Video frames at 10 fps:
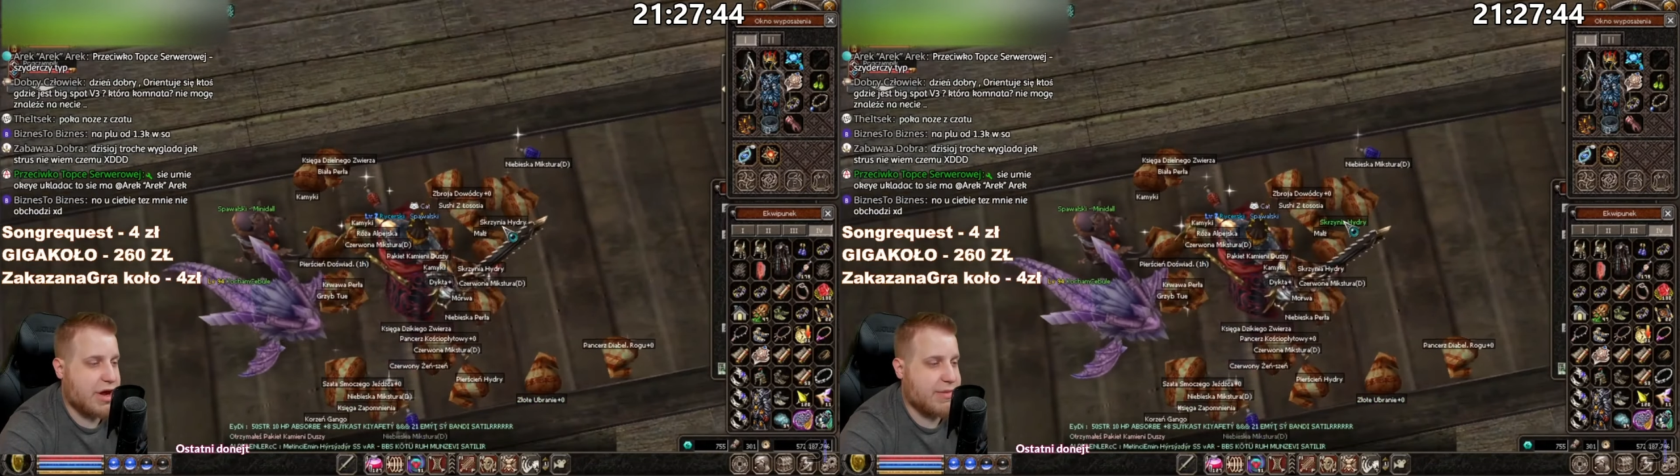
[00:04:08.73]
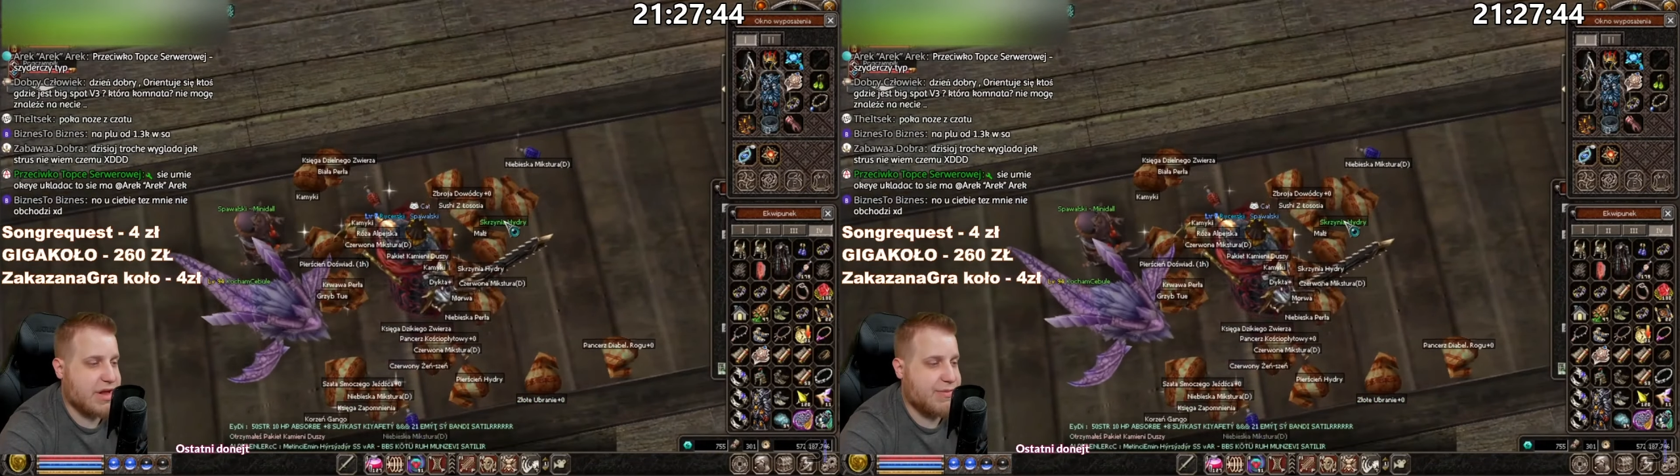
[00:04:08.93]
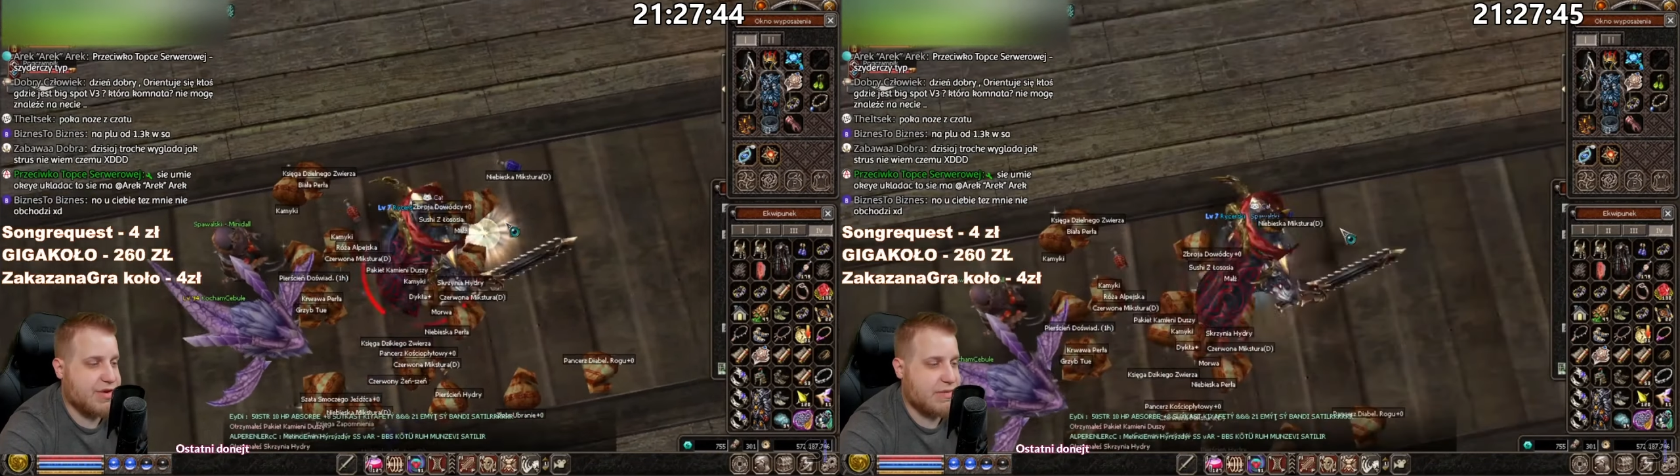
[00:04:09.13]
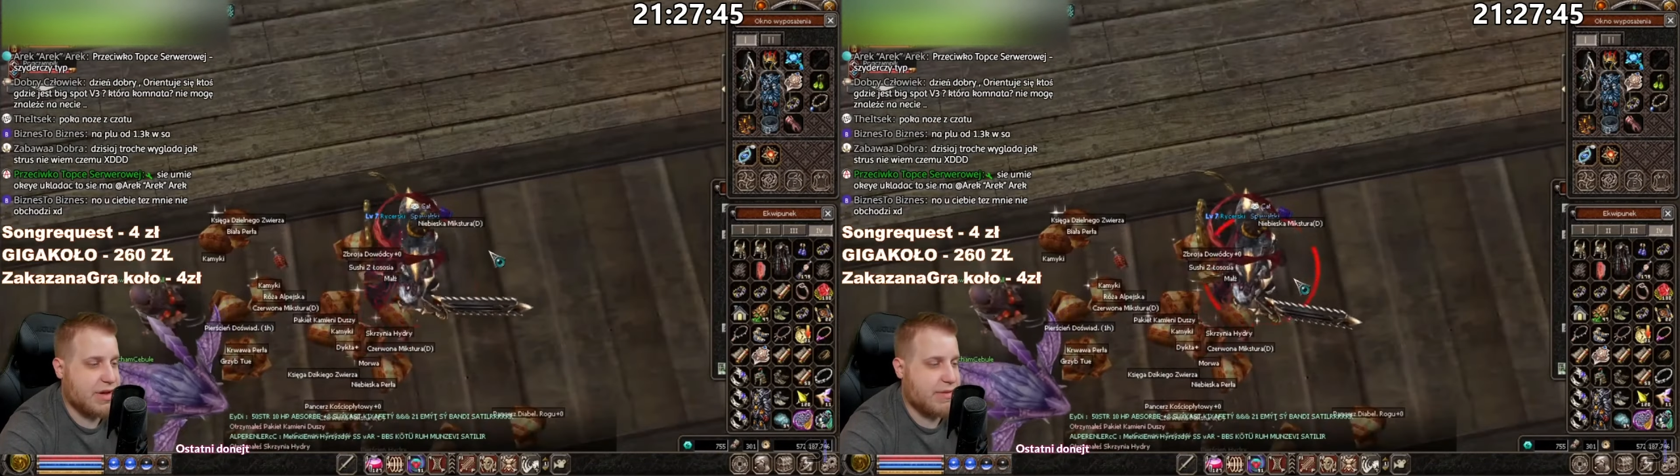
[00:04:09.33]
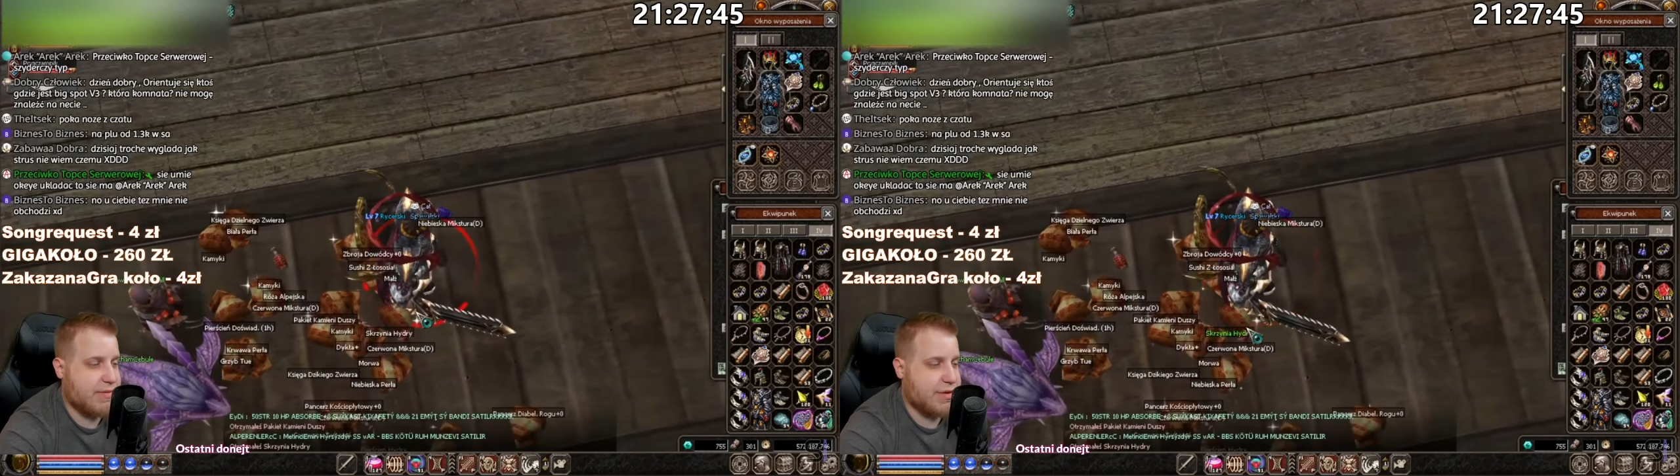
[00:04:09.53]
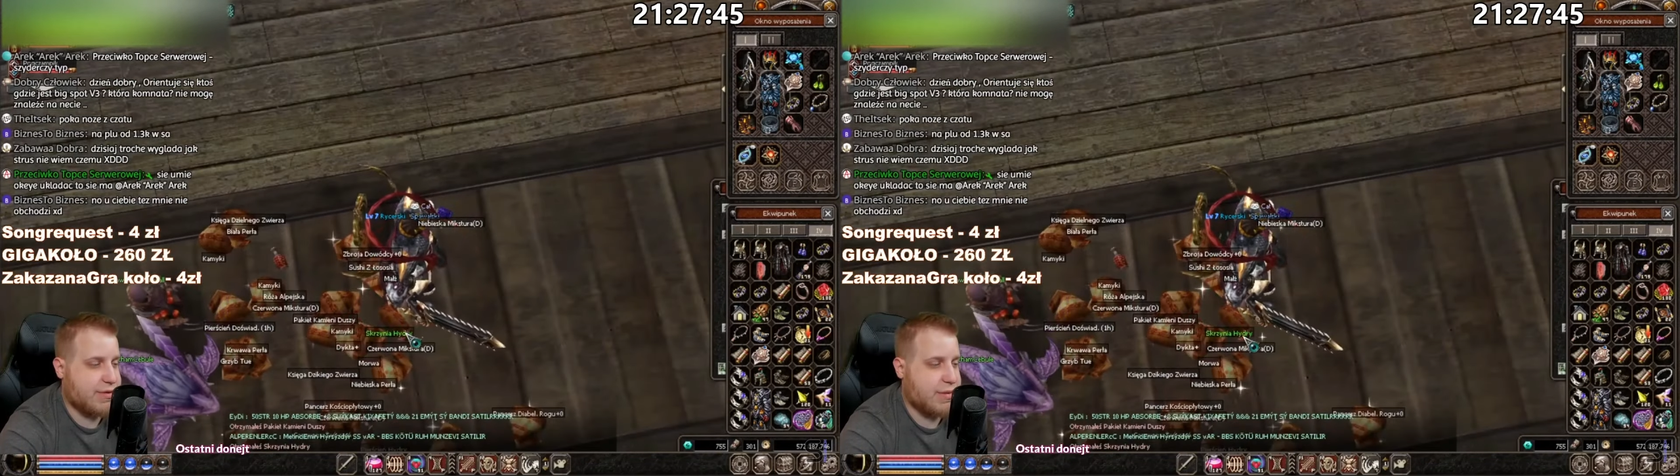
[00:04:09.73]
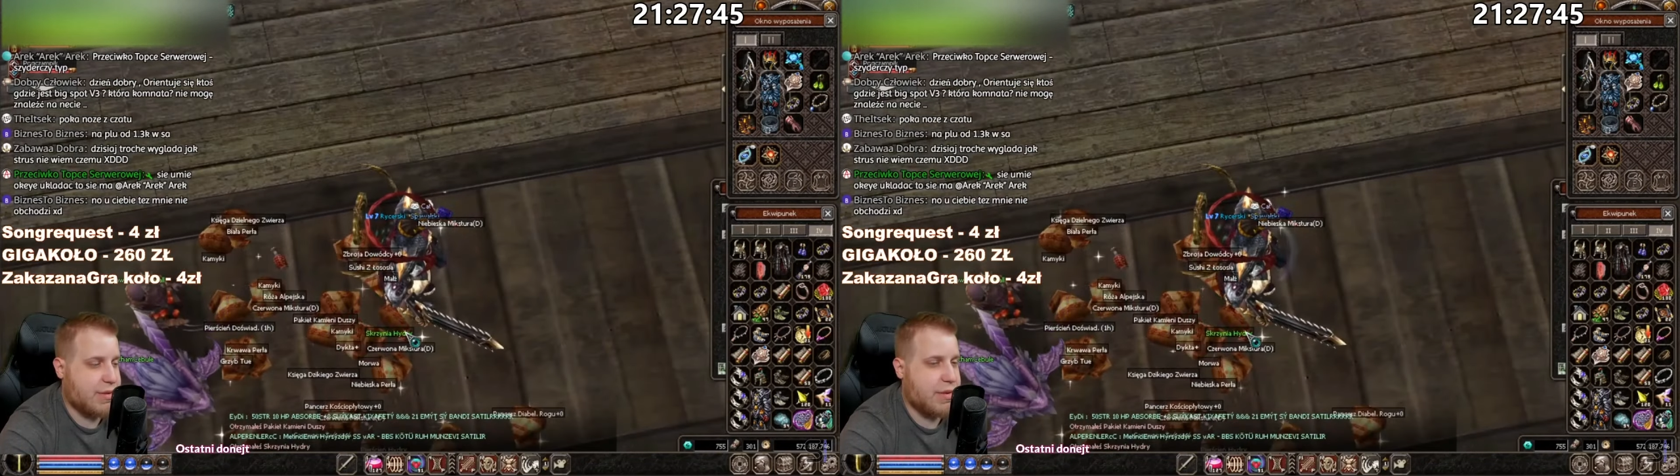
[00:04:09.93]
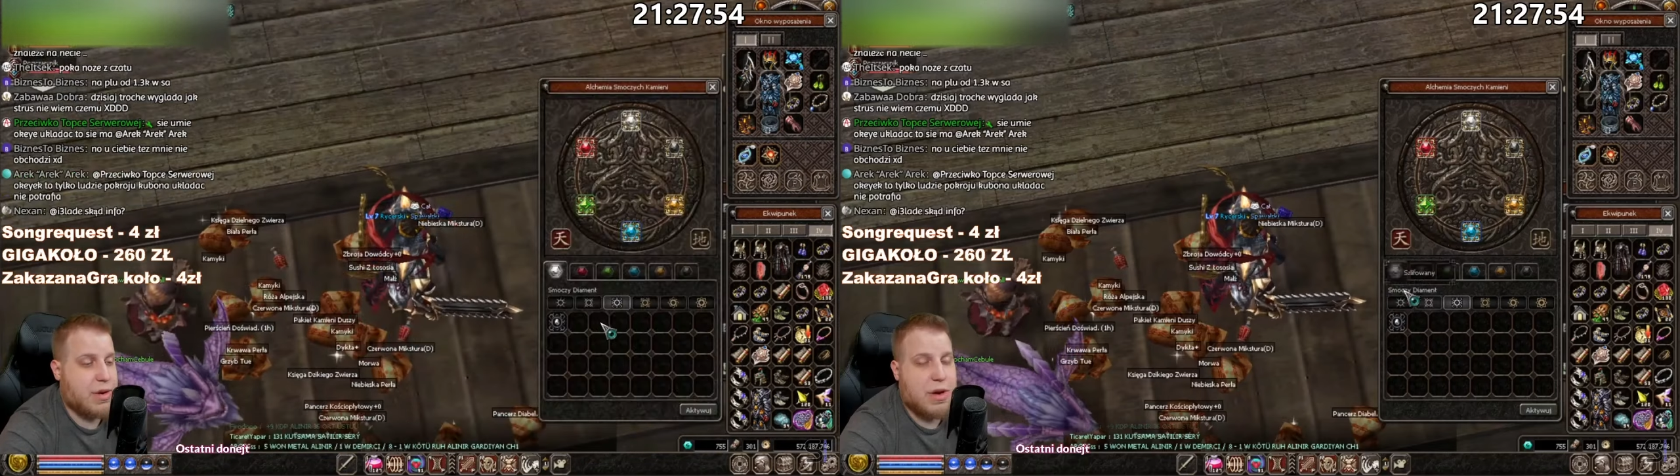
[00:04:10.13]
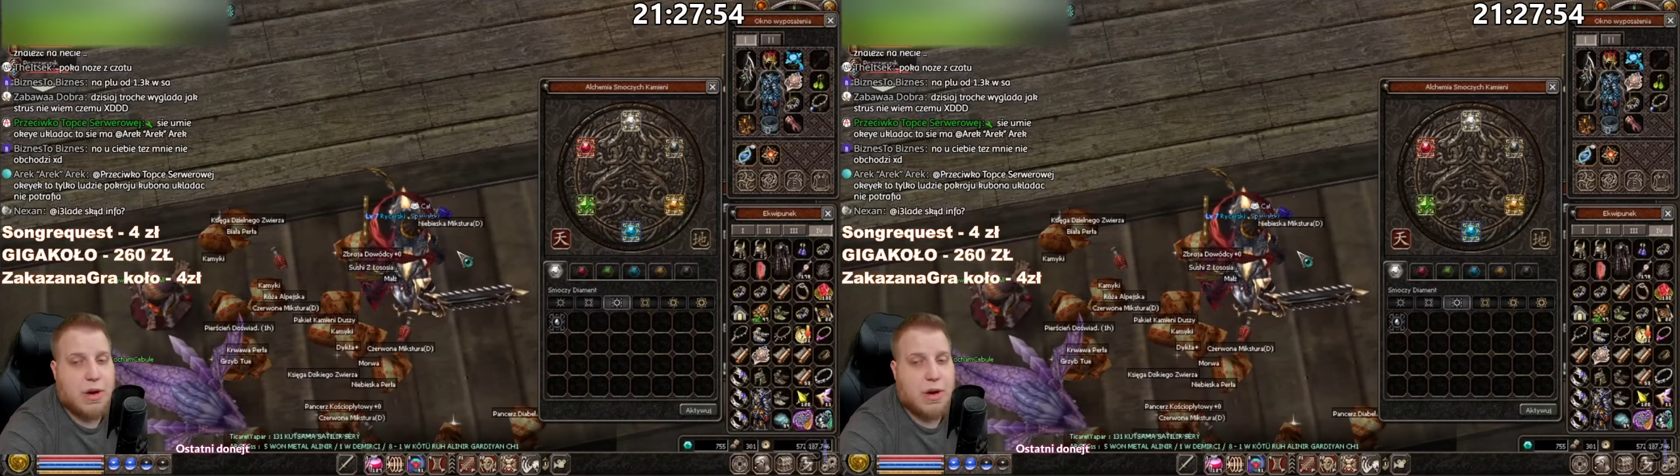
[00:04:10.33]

jakby za pierwszym razem weszło?